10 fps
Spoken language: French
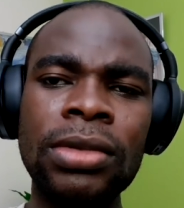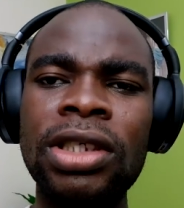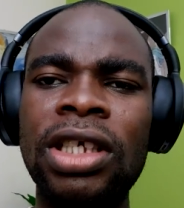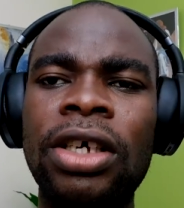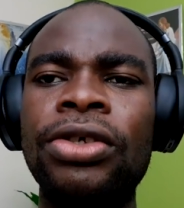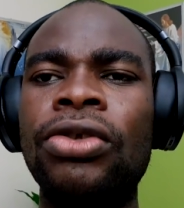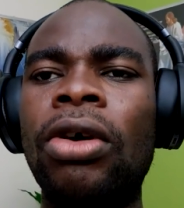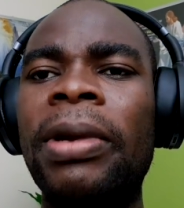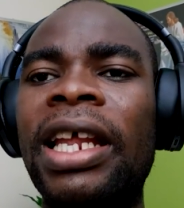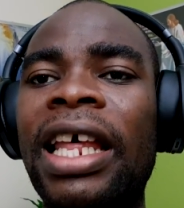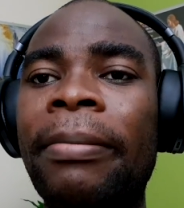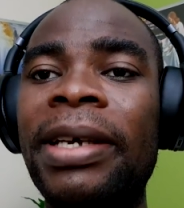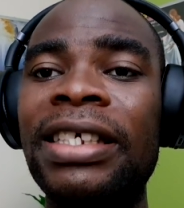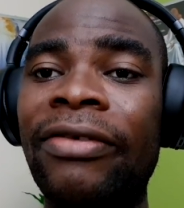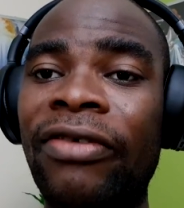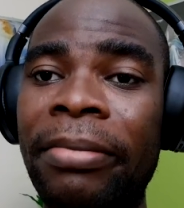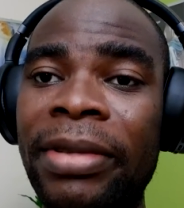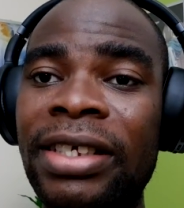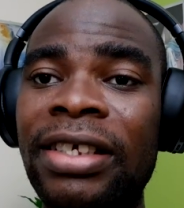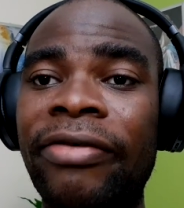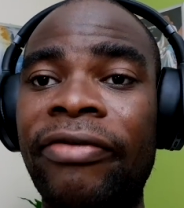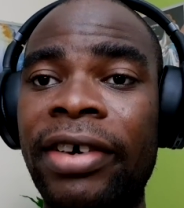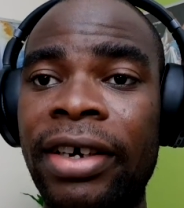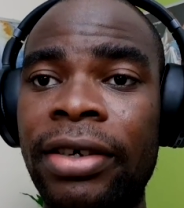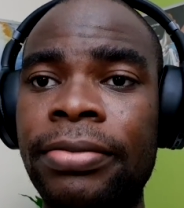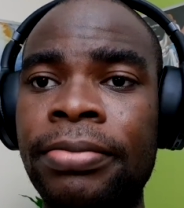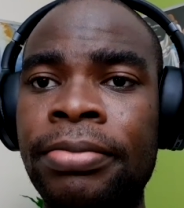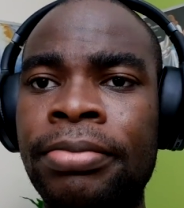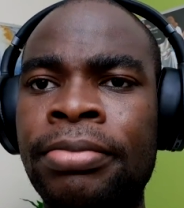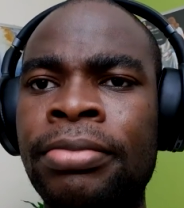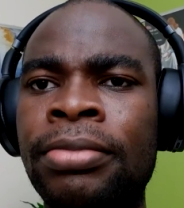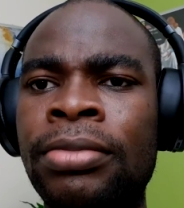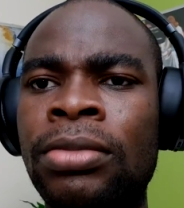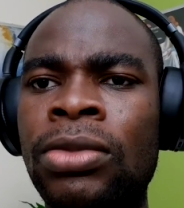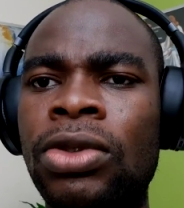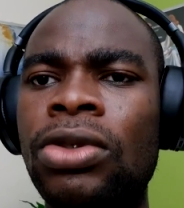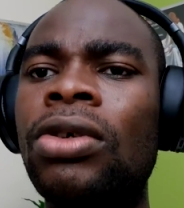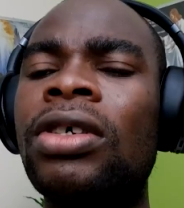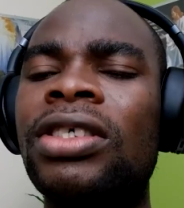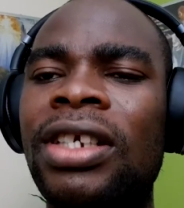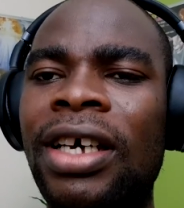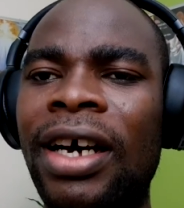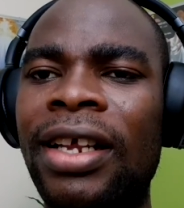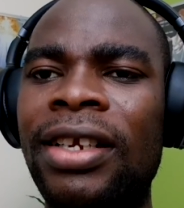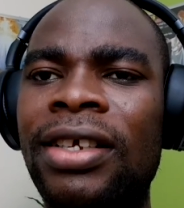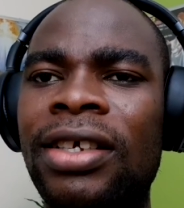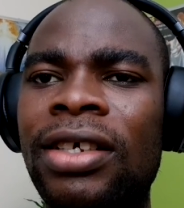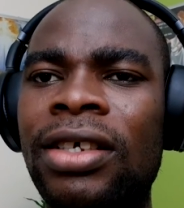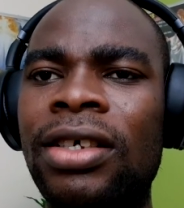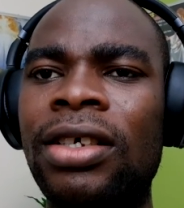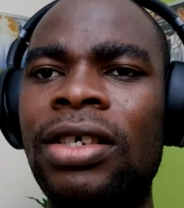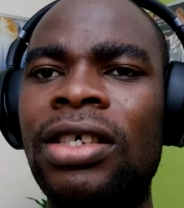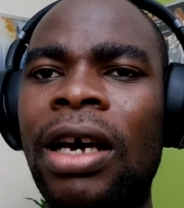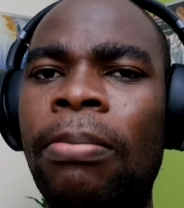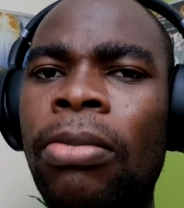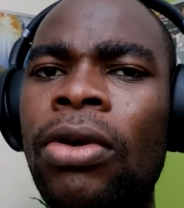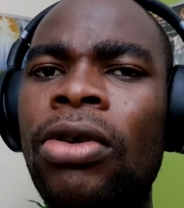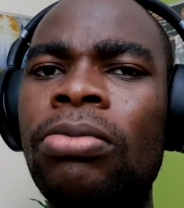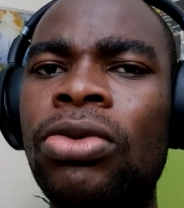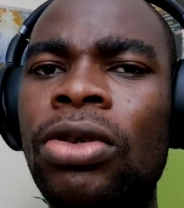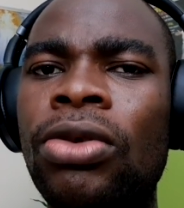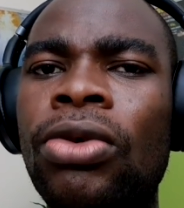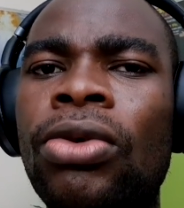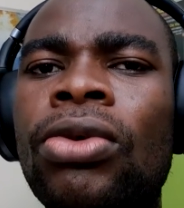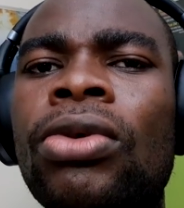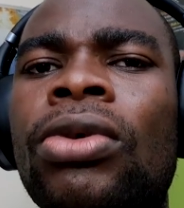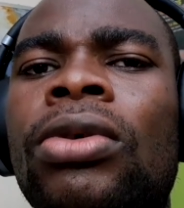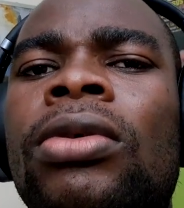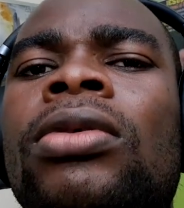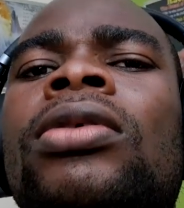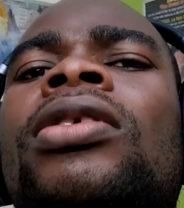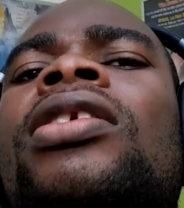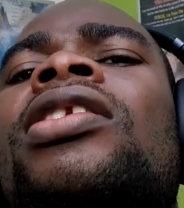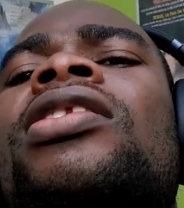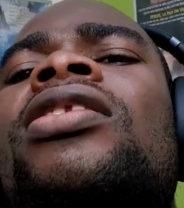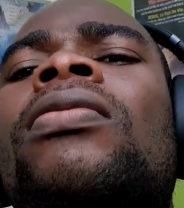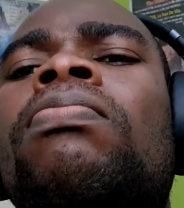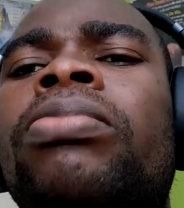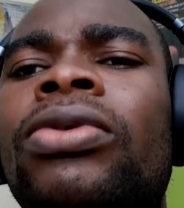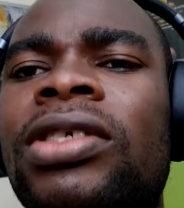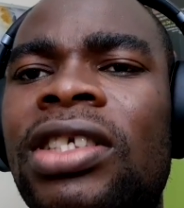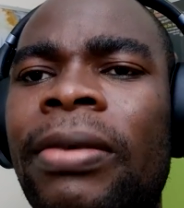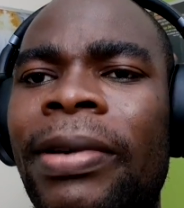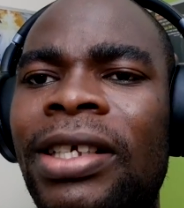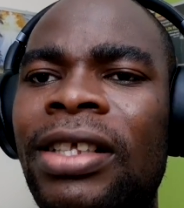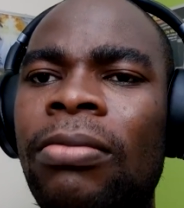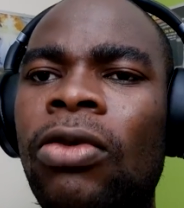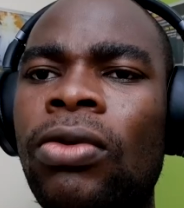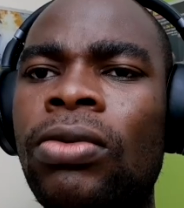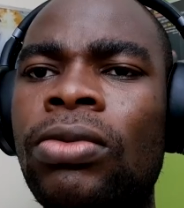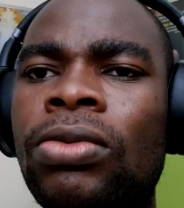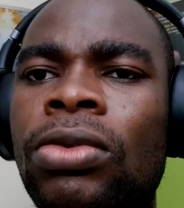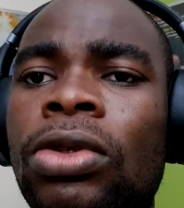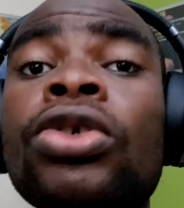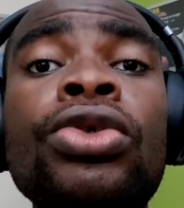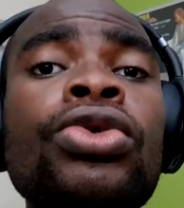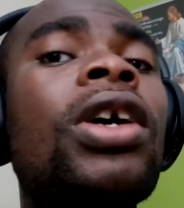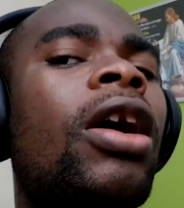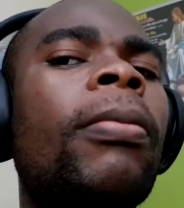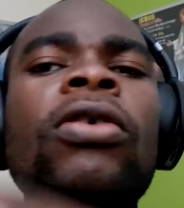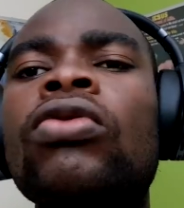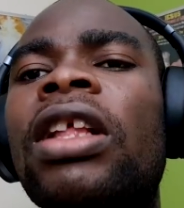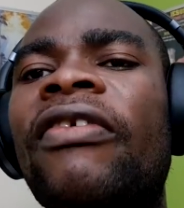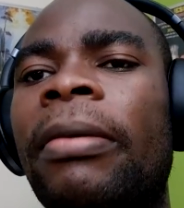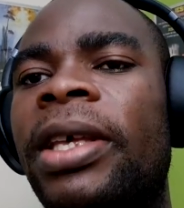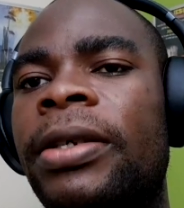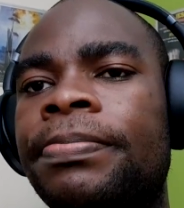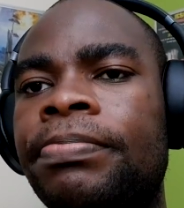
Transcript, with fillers: c'est que cet homme l'a aimé, sa femme et ses enfants. Hein. Sinon, en général, la bonne homme donne eux, étant possédé par des démons, ils tuent carrément toute la famille.